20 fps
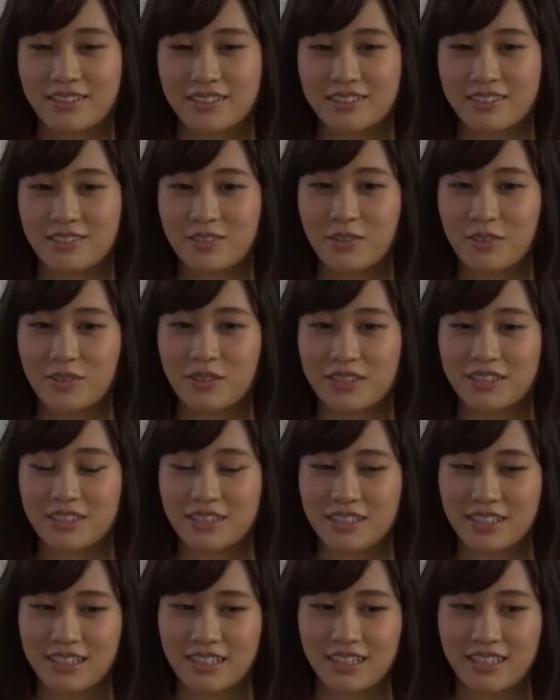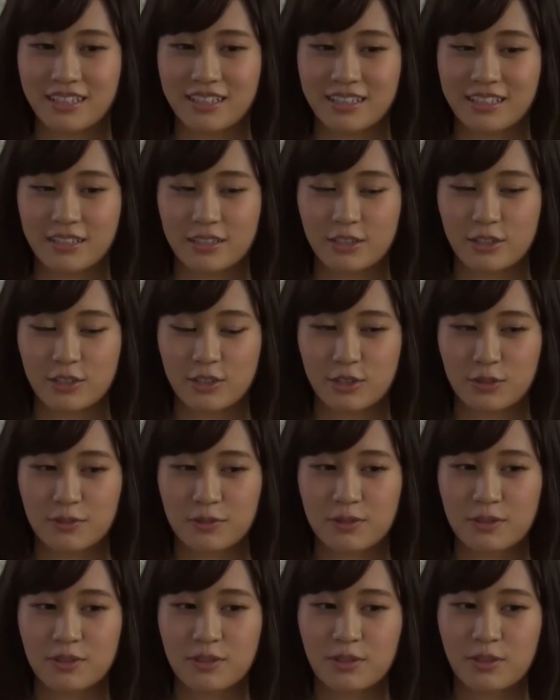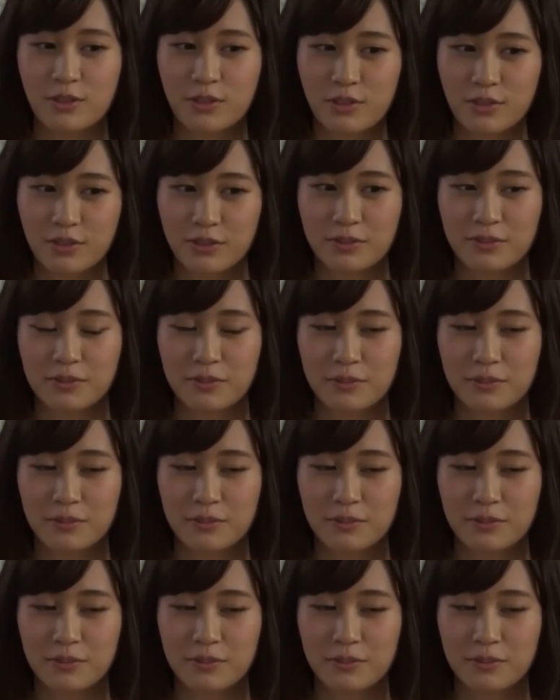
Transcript: そうですね自分の